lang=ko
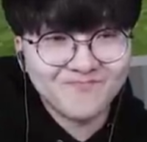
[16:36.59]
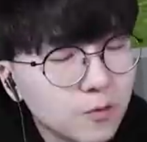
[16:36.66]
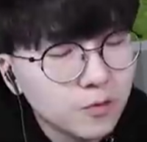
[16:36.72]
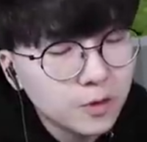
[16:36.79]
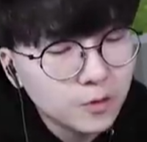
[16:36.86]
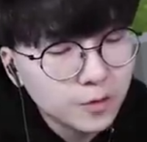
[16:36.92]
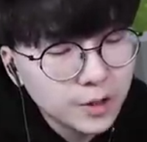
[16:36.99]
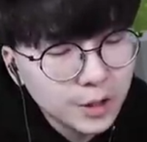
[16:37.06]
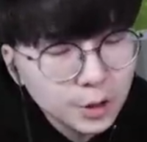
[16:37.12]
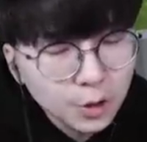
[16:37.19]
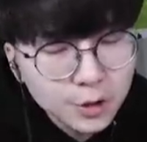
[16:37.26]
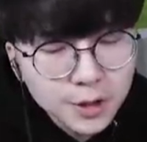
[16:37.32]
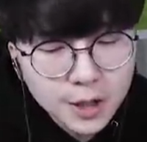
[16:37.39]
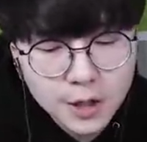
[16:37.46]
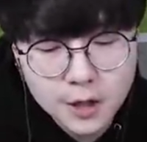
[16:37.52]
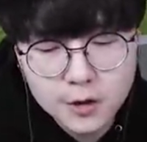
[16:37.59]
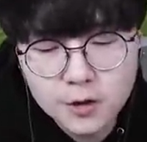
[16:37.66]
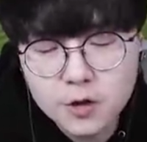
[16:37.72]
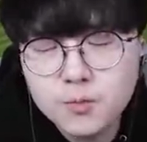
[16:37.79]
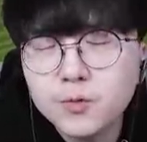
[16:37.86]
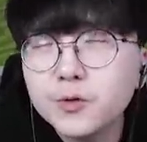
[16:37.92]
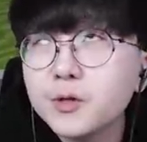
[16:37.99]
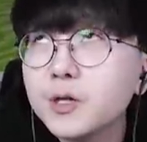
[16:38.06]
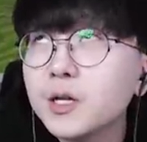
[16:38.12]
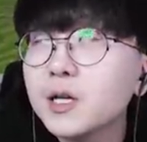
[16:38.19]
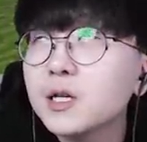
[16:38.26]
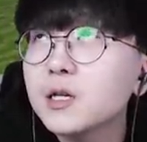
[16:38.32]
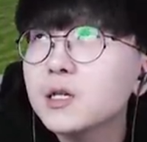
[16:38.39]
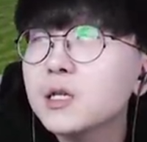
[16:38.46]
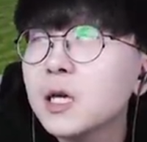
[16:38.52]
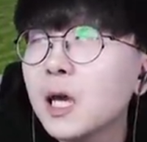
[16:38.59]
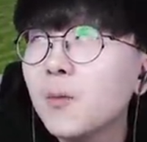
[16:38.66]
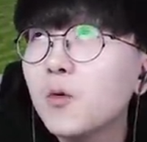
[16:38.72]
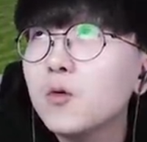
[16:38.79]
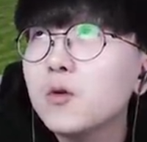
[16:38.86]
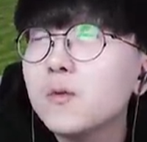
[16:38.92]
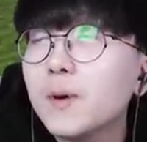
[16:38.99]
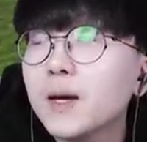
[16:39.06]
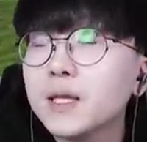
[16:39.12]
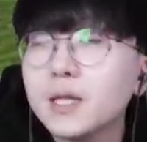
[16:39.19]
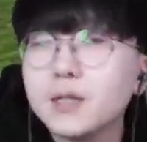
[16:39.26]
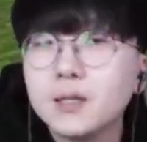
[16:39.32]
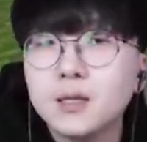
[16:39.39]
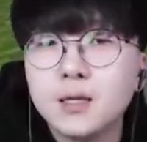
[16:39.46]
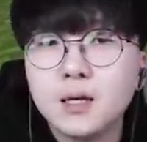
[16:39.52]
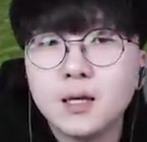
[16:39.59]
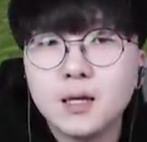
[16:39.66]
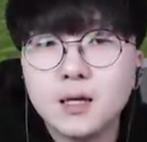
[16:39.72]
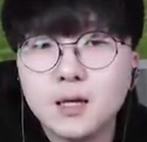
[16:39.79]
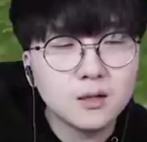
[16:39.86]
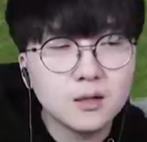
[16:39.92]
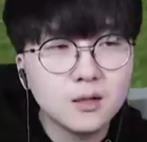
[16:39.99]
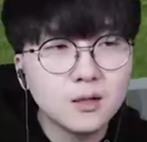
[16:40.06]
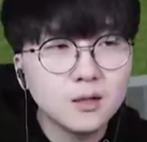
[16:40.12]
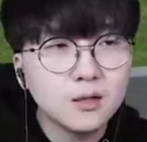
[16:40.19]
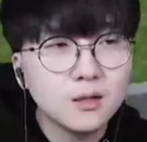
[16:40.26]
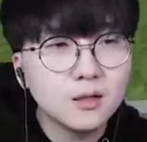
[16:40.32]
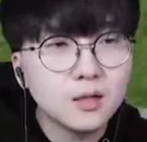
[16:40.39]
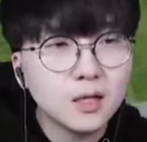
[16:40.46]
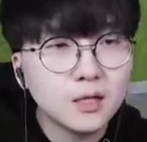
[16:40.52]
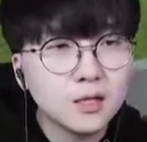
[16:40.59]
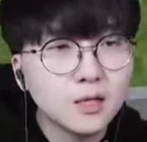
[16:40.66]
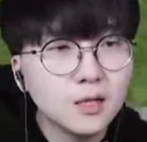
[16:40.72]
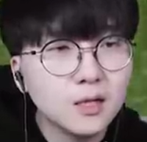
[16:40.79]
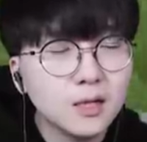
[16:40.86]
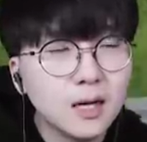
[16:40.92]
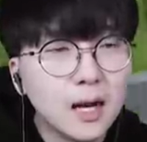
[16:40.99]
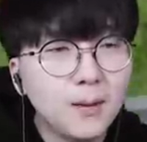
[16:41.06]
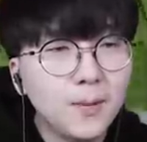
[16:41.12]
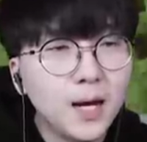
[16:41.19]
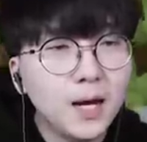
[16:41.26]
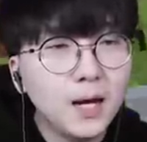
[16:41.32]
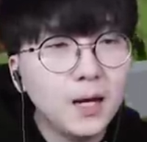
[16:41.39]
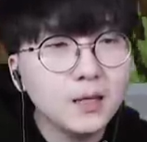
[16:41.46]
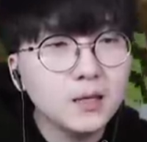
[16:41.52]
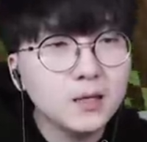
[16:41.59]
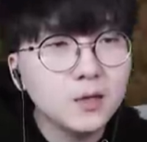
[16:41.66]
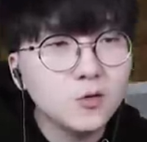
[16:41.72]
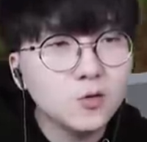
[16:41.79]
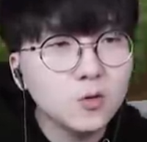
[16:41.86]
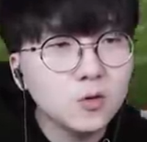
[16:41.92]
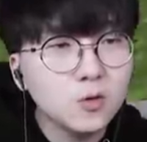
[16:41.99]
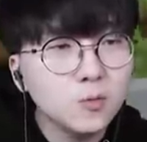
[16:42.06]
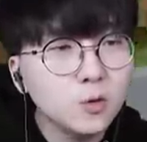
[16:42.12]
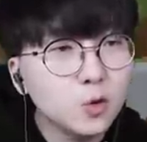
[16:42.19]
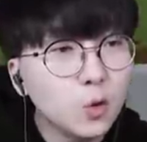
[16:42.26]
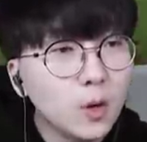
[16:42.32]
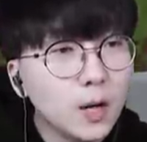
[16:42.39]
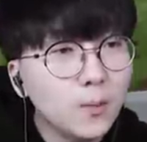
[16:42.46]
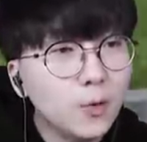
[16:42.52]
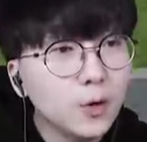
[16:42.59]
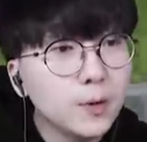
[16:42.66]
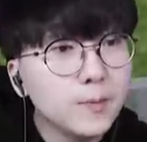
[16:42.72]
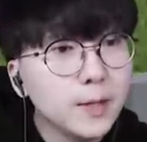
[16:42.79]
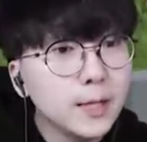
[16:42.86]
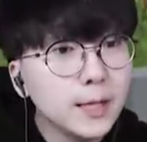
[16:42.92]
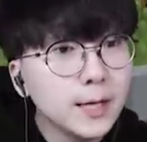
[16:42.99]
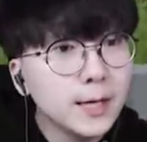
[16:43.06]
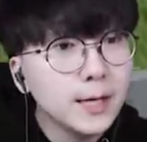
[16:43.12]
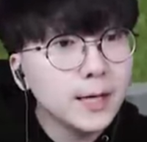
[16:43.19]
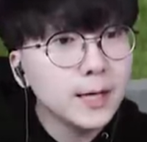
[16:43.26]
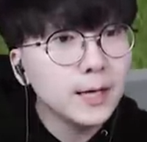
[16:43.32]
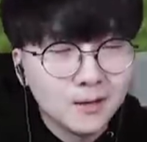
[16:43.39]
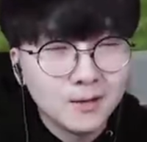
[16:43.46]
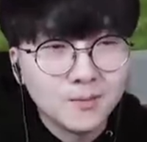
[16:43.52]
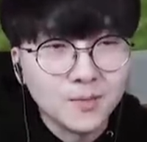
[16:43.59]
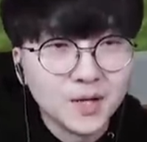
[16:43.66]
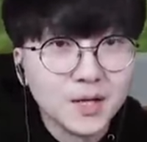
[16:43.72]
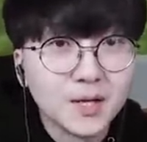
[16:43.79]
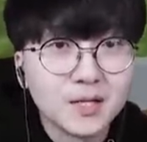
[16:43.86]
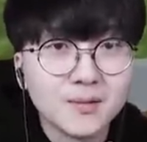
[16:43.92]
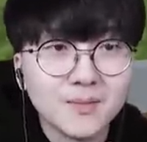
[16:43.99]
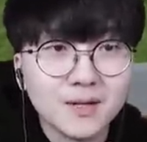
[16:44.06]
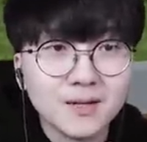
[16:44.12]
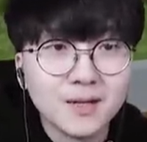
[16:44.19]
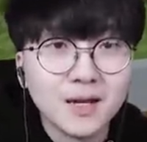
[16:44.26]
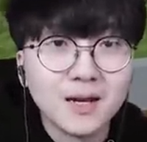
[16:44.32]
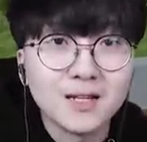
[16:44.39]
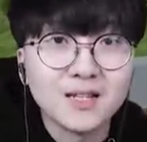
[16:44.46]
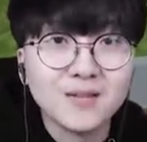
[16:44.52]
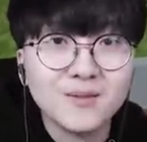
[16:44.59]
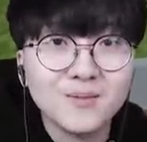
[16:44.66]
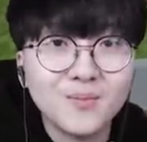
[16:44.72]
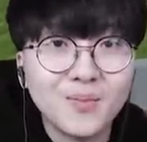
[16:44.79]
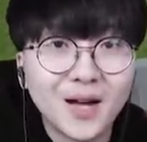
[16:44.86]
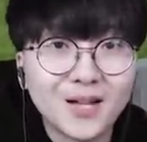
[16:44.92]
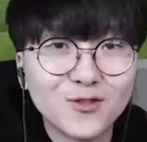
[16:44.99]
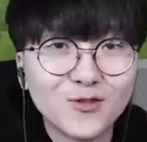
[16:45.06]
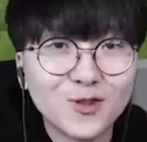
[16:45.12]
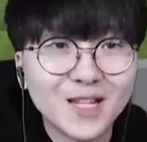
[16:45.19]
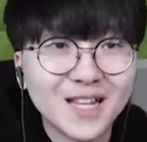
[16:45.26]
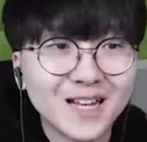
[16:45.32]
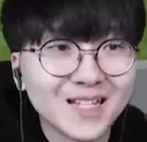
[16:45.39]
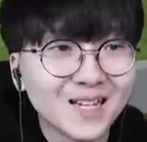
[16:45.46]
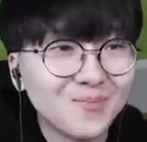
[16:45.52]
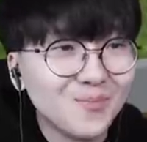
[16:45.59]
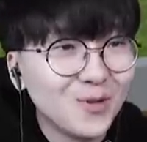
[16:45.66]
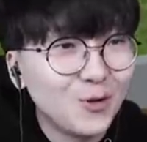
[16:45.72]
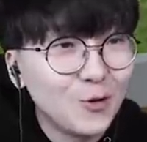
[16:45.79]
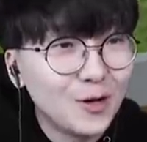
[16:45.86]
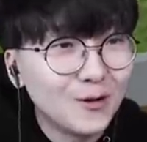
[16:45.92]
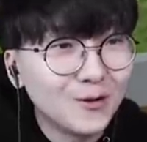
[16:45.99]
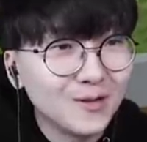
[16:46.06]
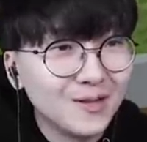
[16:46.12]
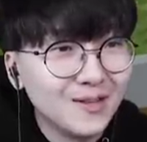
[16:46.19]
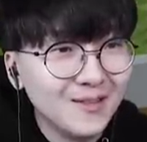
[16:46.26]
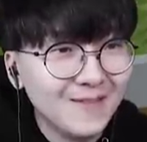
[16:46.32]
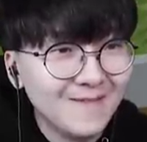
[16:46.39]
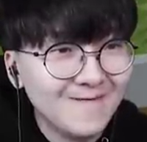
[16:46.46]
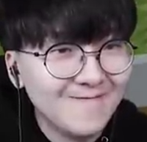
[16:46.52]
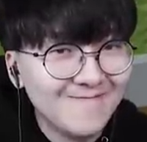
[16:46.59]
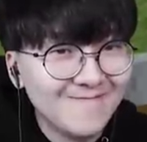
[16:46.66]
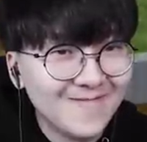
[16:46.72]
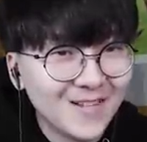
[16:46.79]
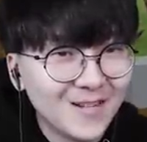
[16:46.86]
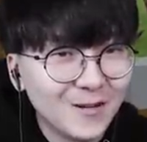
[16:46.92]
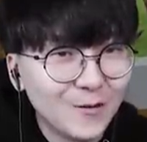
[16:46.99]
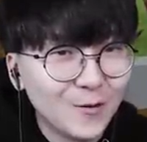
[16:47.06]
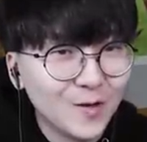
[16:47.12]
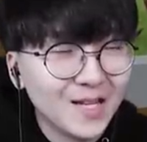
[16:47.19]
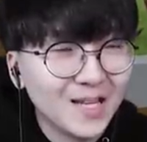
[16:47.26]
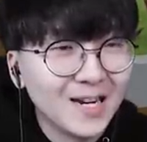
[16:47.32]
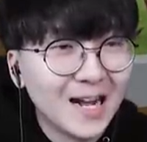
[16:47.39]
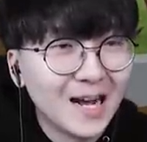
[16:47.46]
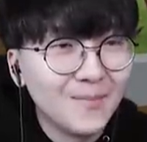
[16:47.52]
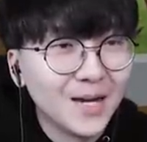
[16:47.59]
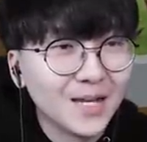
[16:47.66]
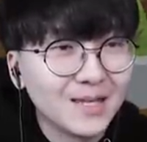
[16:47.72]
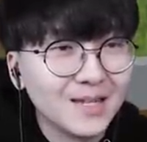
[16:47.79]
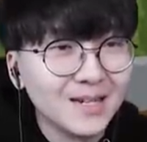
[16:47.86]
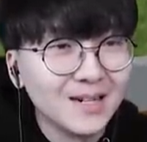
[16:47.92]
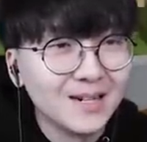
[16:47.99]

우리 또 시청자 여러분들이 그 제보를 받았는데 그 당신 라마들이 조금 좋아 보입니다 미안하지만 내가 지금 밧줄이 당장 필요하거든 그리고 이 라마들